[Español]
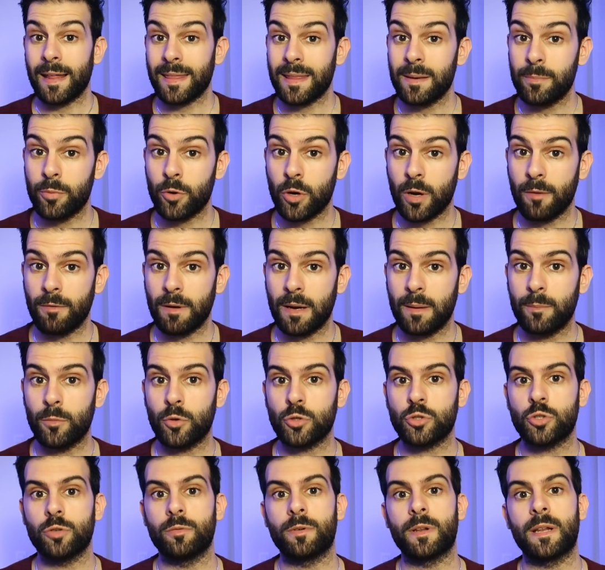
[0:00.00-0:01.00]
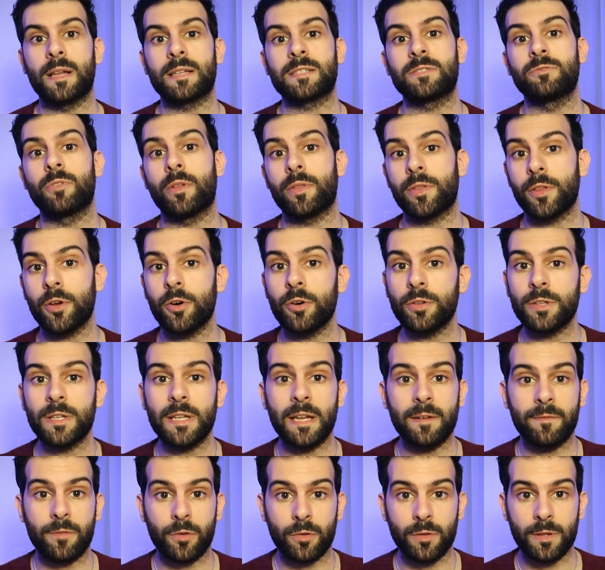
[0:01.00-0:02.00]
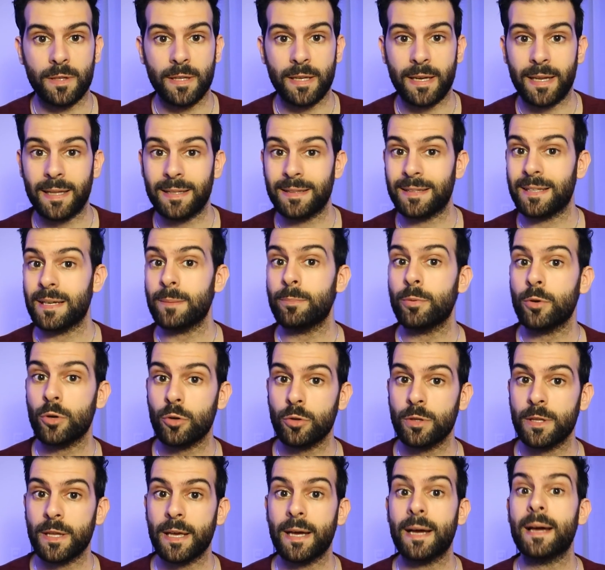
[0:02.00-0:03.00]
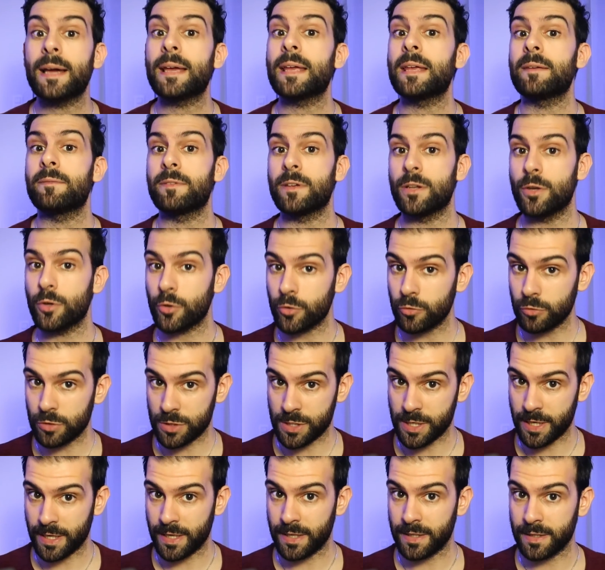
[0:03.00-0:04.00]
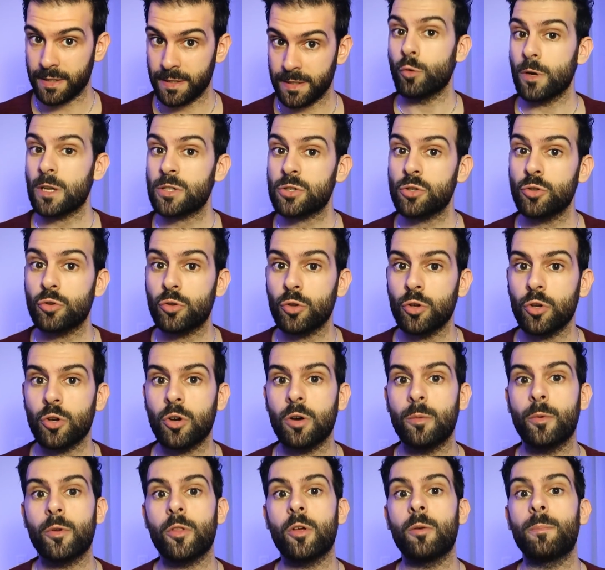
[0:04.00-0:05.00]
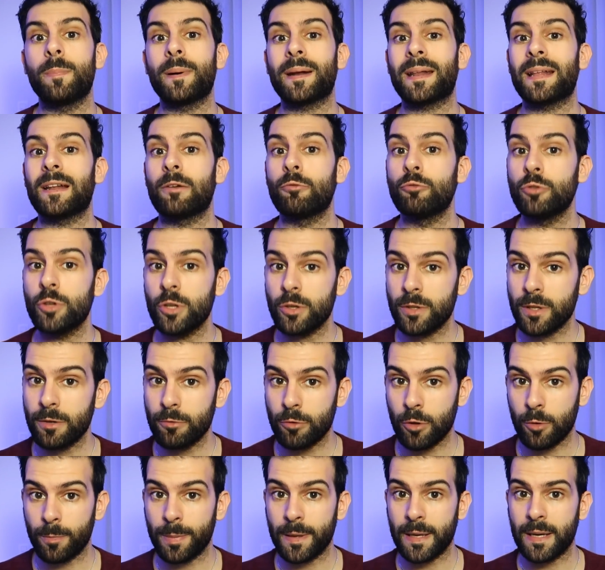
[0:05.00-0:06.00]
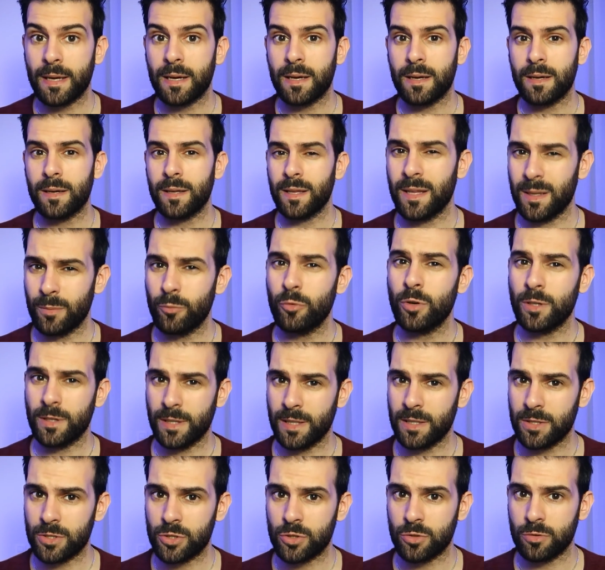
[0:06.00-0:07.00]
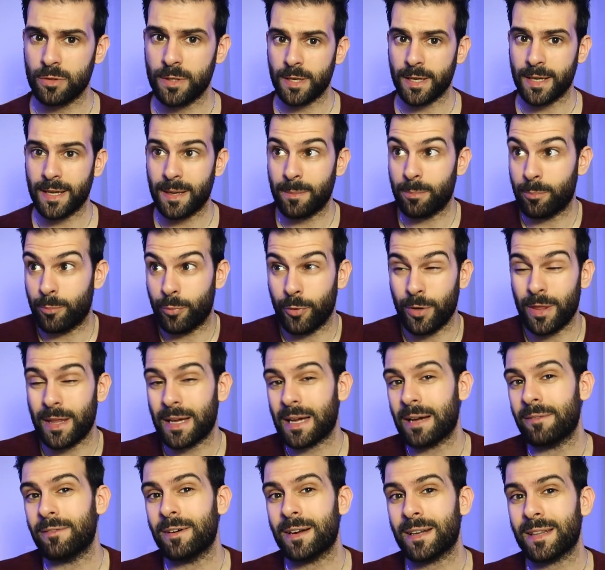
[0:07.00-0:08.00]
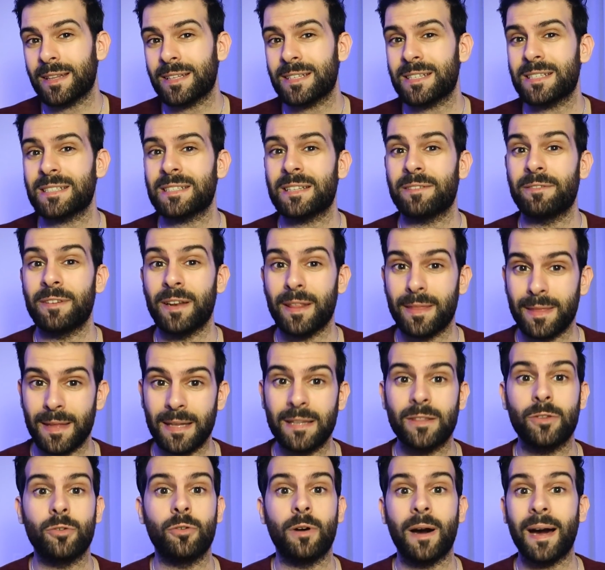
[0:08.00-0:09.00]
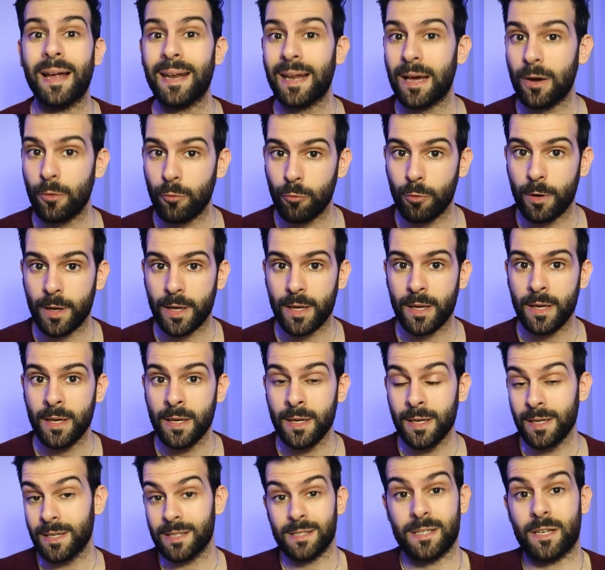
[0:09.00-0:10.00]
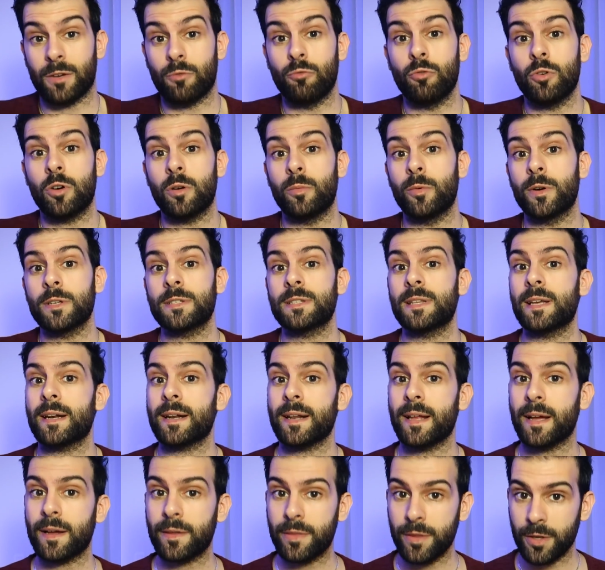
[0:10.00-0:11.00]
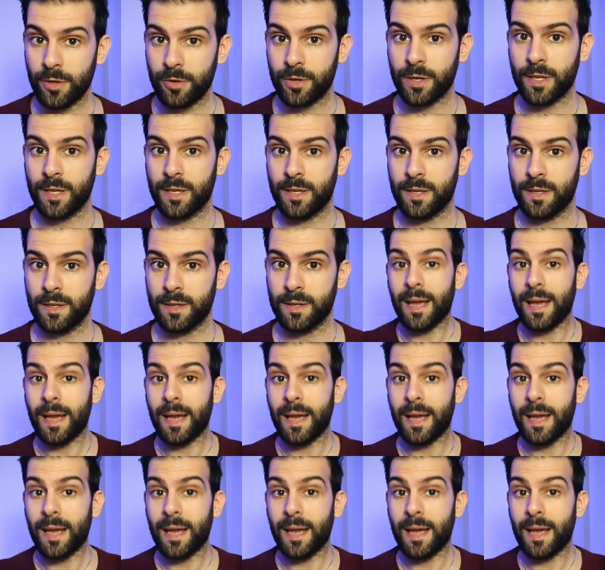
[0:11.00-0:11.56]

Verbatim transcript: Hace poco hablamos sobre la situación en la frontera entre Polonia y Bielorrusia, un asunto incómodo para la Unión Europea y muy tenso, ya que puede acabar desestabilizando a la UE según cómo ésta reaccione.